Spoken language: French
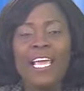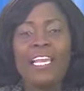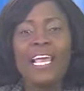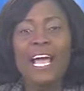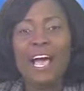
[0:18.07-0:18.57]

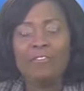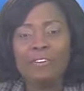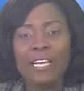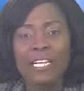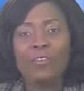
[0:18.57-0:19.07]
elle est
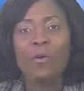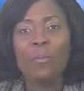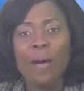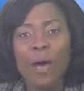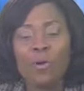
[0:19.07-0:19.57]
avocate au
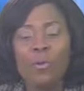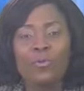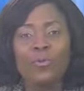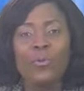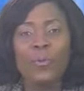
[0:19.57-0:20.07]
barreau
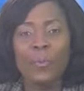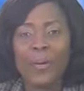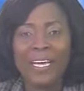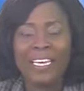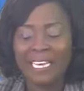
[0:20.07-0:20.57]
de
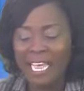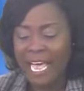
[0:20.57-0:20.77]
Paris.